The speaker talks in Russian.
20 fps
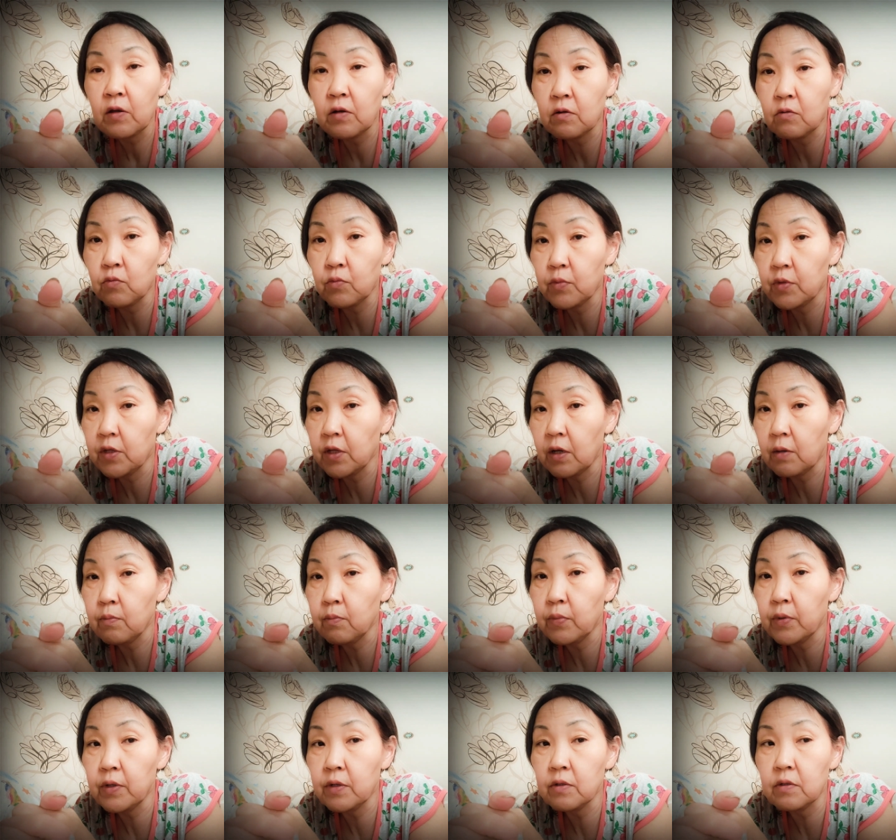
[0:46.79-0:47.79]
У меня
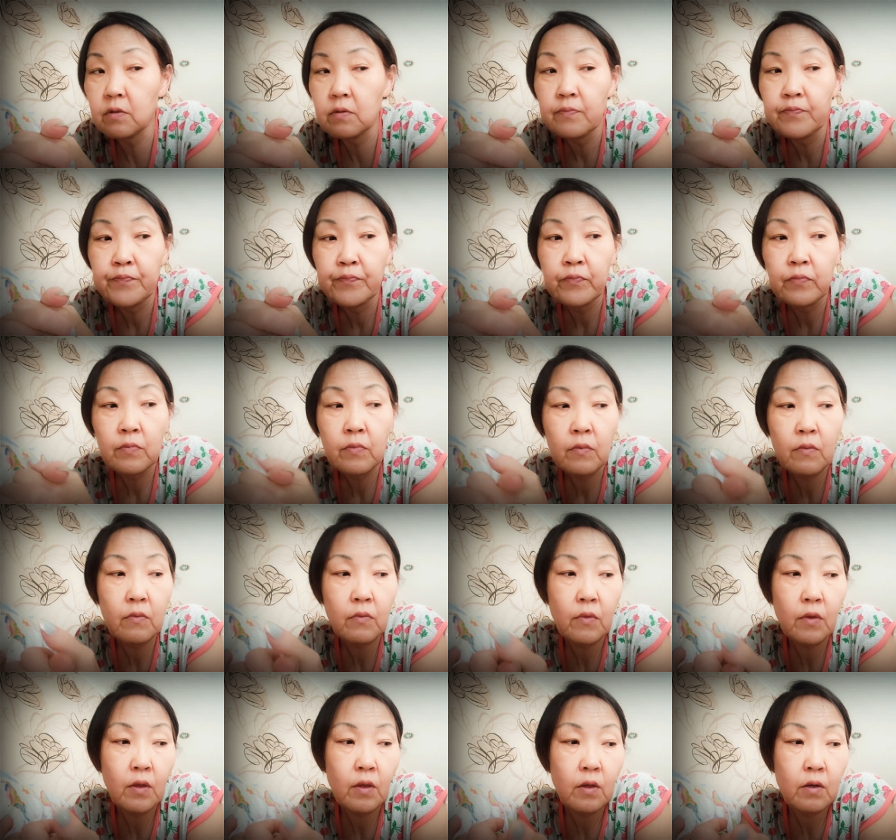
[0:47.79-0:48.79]
был,
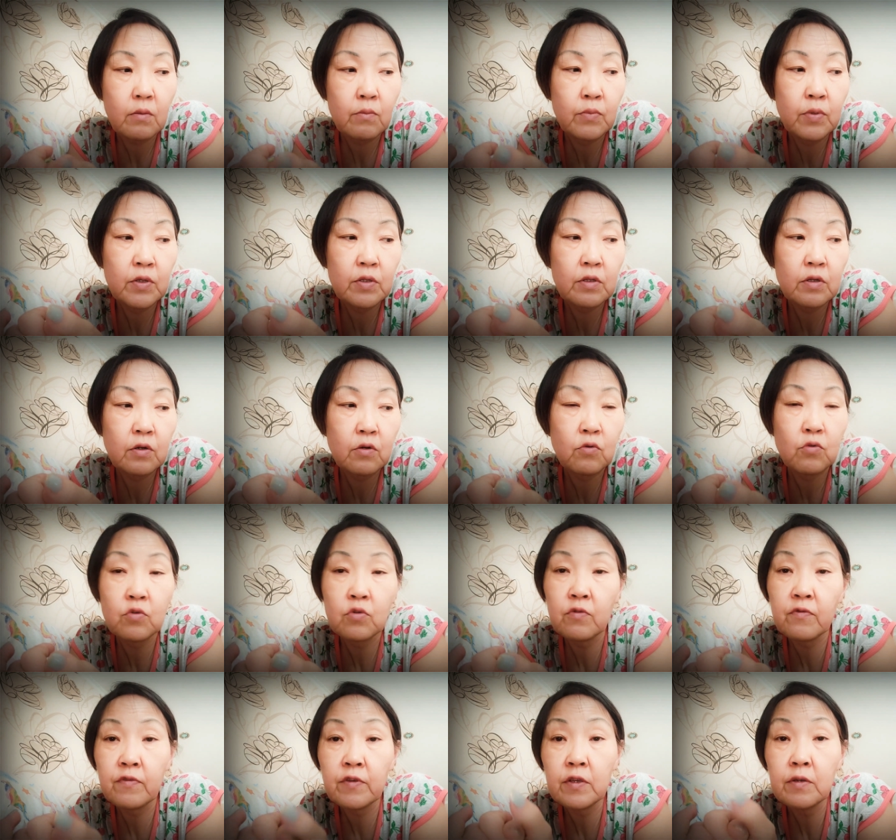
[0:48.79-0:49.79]
было
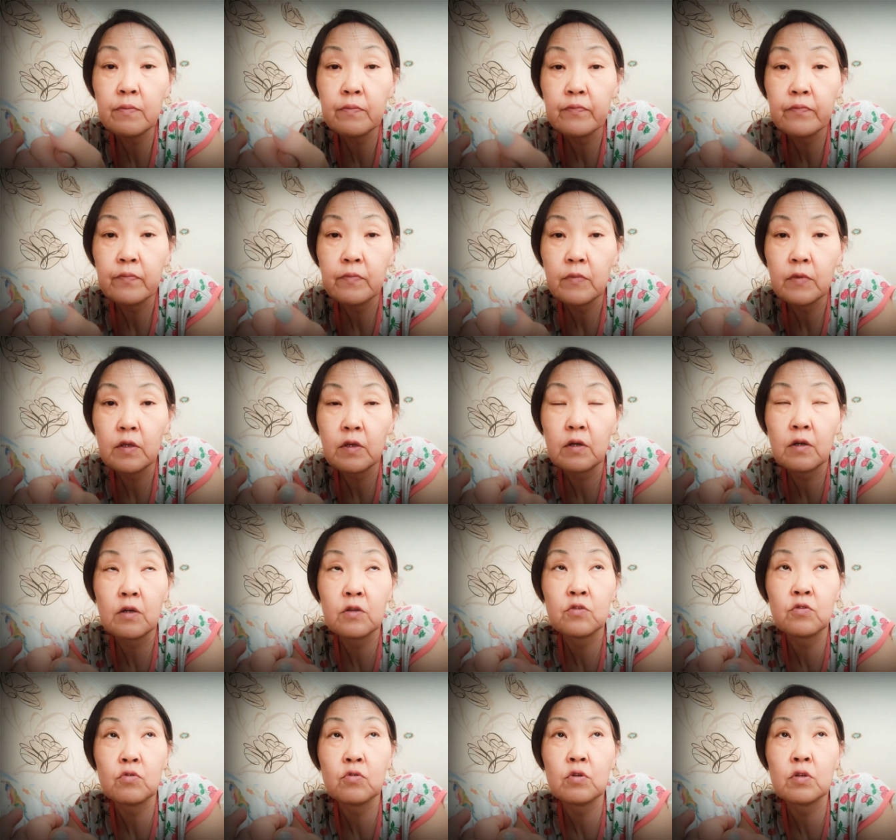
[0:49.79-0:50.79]
УРВИ,
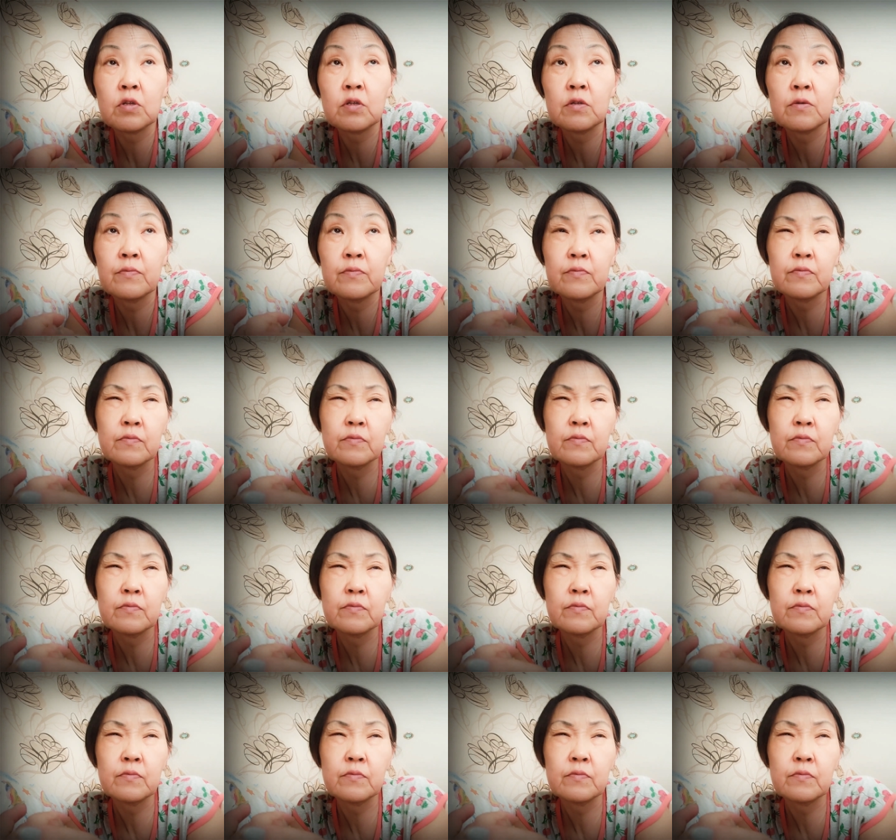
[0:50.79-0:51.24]
которое